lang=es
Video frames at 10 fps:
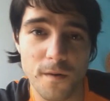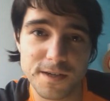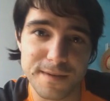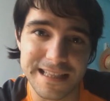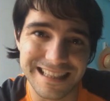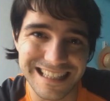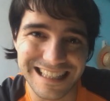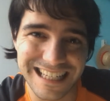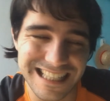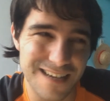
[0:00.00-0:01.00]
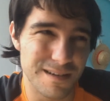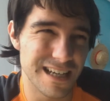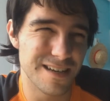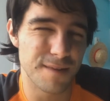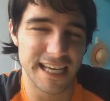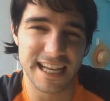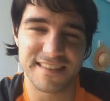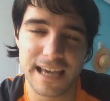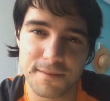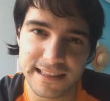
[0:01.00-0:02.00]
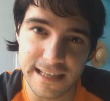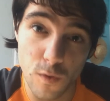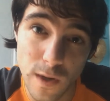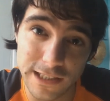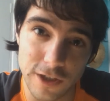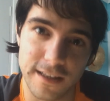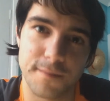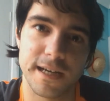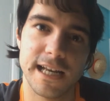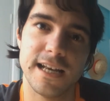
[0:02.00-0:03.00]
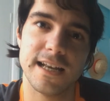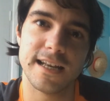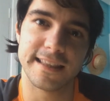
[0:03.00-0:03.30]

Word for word: jueves 23 de abril, mañana día 24 de abril,